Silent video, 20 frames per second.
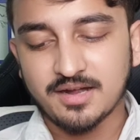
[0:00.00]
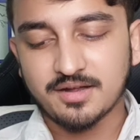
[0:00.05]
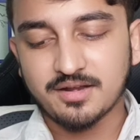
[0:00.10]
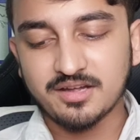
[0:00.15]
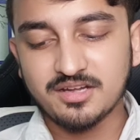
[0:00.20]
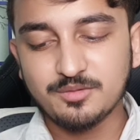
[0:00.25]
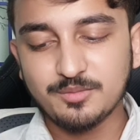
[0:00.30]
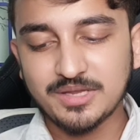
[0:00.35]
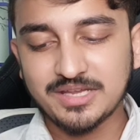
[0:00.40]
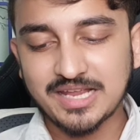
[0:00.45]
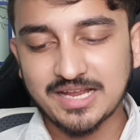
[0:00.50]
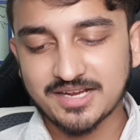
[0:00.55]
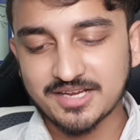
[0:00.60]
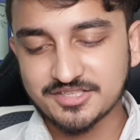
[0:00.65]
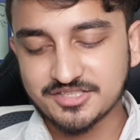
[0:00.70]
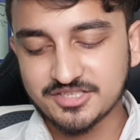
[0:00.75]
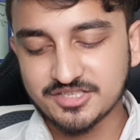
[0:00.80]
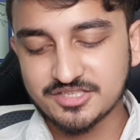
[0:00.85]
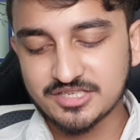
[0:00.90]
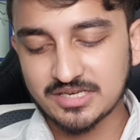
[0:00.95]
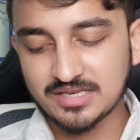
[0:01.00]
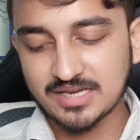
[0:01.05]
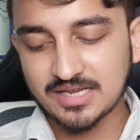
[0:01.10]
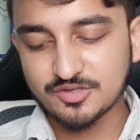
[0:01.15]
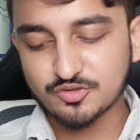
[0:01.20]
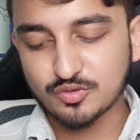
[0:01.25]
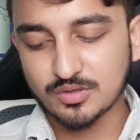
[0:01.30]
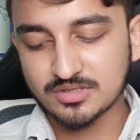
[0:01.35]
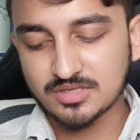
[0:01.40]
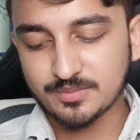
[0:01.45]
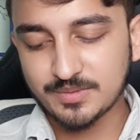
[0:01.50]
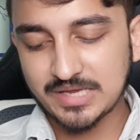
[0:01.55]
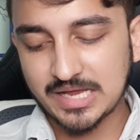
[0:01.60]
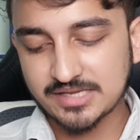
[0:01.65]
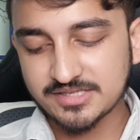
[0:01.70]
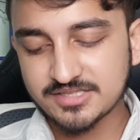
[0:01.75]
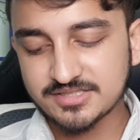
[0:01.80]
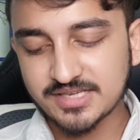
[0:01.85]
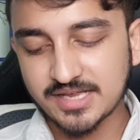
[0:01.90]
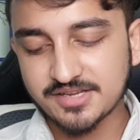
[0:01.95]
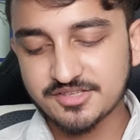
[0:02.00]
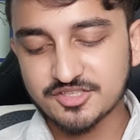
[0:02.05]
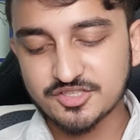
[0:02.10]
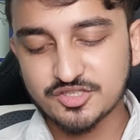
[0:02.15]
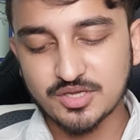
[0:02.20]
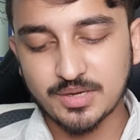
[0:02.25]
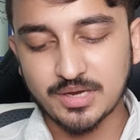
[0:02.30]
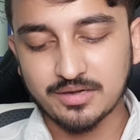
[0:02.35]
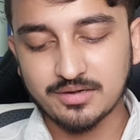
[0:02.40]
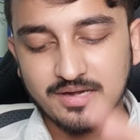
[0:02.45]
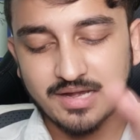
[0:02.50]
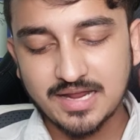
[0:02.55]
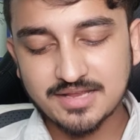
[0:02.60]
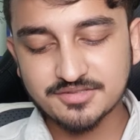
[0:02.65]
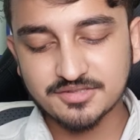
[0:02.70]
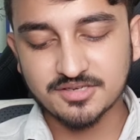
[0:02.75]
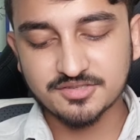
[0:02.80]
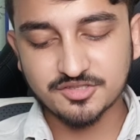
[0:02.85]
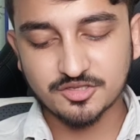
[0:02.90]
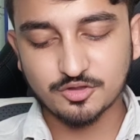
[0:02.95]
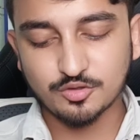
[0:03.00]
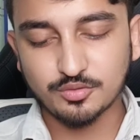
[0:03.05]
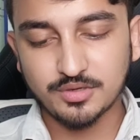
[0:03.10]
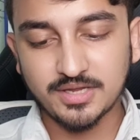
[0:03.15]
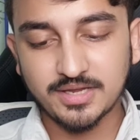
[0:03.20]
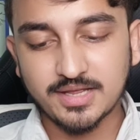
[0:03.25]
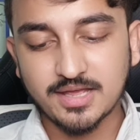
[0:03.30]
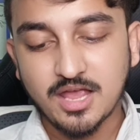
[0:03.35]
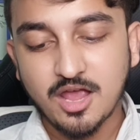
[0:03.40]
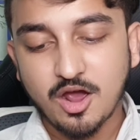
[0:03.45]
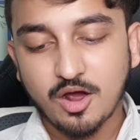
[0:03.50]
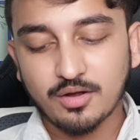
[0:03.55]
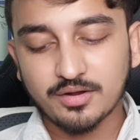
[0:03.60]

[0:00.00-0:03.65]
ट्रेन में क्या क्या चीज चल रहा है इसको जब यहाँ से सारी चीजें एनालाइज कर सकते हो ठीक है